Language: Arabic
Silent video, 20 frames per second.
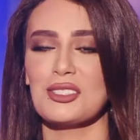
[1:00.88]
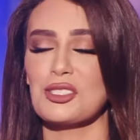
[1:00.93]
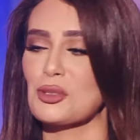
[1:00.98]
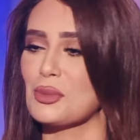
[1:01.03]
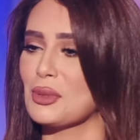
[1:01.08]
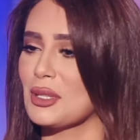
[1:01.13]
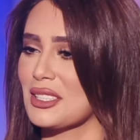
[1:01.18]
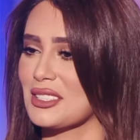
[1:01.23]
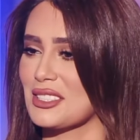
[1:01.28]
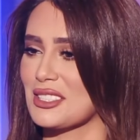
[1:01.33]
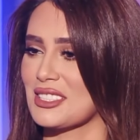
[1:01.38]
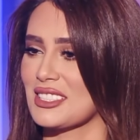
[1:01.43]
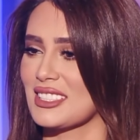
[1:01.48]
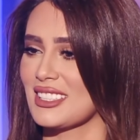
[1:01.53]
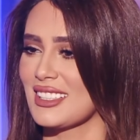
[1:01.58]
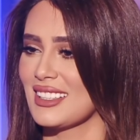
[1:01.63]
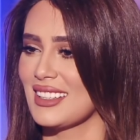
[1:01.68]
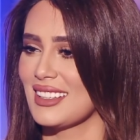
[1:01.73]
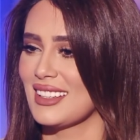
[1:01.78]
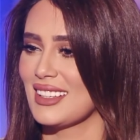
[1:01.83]
تشبهك
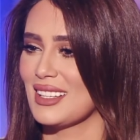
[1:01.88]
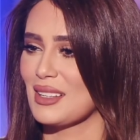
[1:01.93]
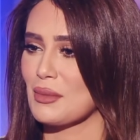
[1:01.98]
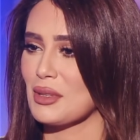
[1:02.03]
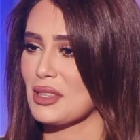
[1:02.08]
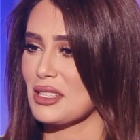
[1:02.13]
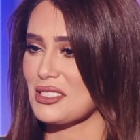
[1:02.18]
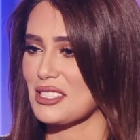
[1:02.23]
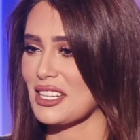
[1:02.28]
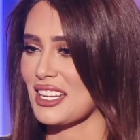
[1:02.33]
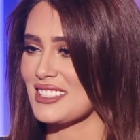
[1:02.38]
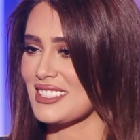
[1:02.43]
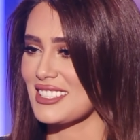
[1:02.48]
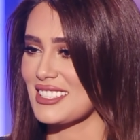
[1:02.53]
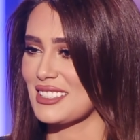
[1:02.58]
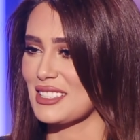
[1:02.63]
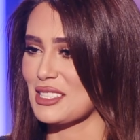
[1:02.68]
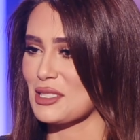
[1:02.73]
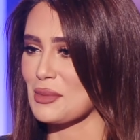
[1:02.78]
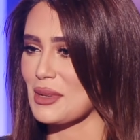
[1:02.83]
مثل
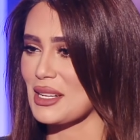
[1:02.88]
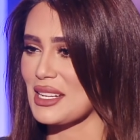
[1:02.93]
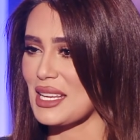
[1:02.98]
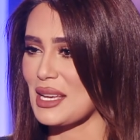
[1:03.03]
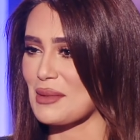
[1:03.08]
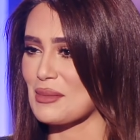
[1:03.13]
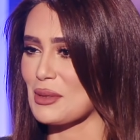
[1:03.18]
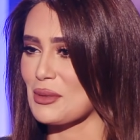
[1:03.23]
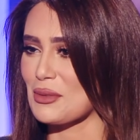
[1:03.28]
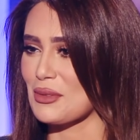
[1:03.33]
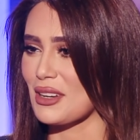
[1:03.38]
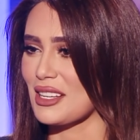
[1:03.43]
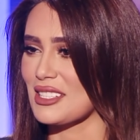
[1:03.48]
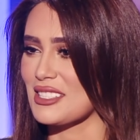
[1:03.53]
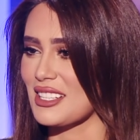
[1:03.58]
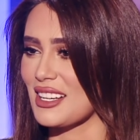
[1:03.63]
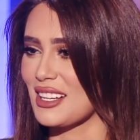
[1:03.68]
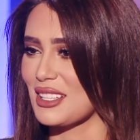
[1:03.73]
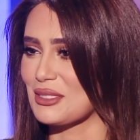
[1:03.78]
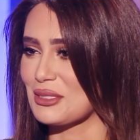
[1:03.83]
شخصيتك مليئه
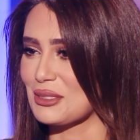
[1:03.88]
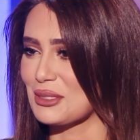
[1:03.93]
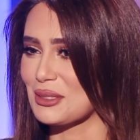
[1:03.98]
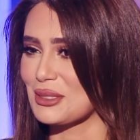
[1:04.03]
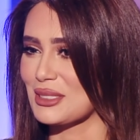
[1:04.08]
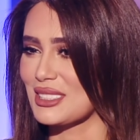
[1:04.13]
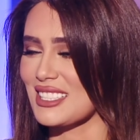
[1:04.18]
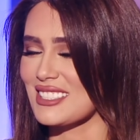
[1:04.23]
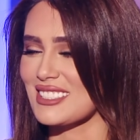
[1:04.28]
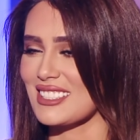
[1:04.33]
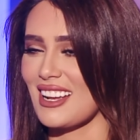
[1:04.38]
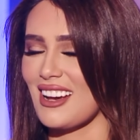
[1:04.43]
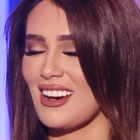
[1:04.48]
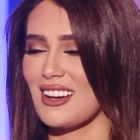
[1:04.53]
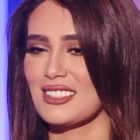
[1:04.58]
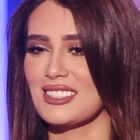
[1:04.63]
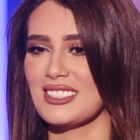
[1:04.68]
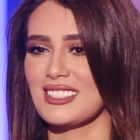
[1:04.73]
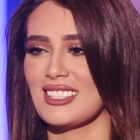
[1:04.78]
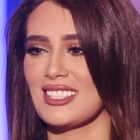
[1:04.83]
بالمفاجات
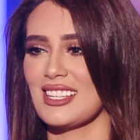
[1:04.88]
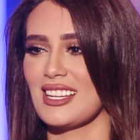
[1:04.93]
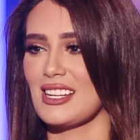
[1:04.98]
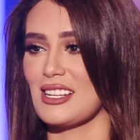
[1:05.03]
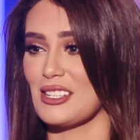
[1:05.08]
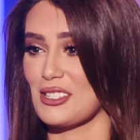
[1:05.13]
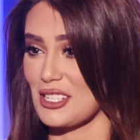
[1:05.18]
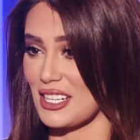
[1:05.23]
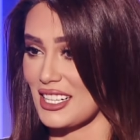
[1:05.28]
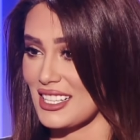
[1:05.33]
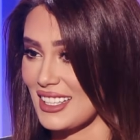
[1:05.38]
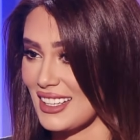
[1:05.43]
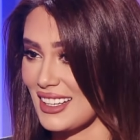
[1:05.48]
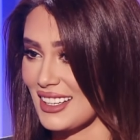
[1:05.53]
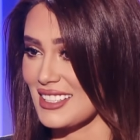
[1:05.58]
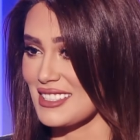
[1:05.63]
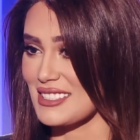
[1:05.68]
والتصريحات الجريئه ان